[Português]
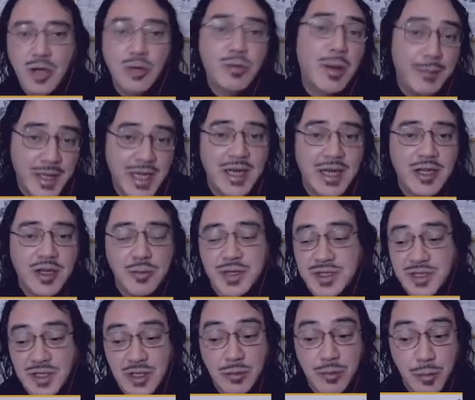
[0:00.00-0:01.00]
Uma pena né, que o
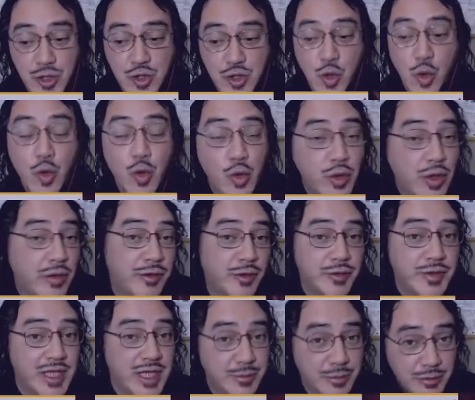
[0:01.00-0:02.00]
Pacers não pôde concluir o
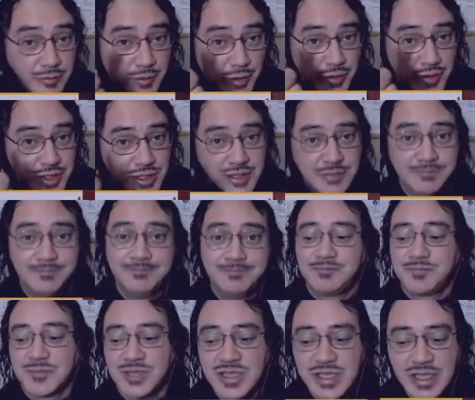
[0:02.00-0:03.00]
avião dele por falta de,
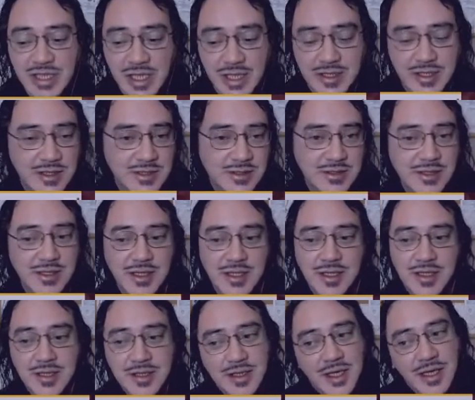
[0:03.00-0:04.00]
de grana.
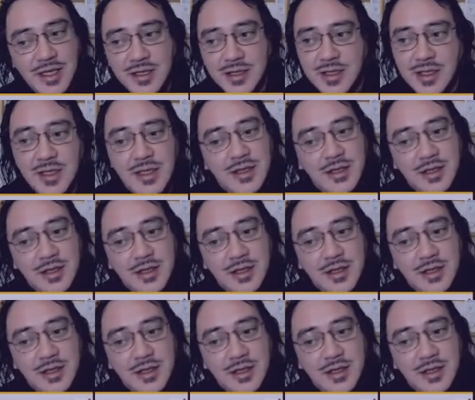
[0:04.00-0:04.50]
E aí que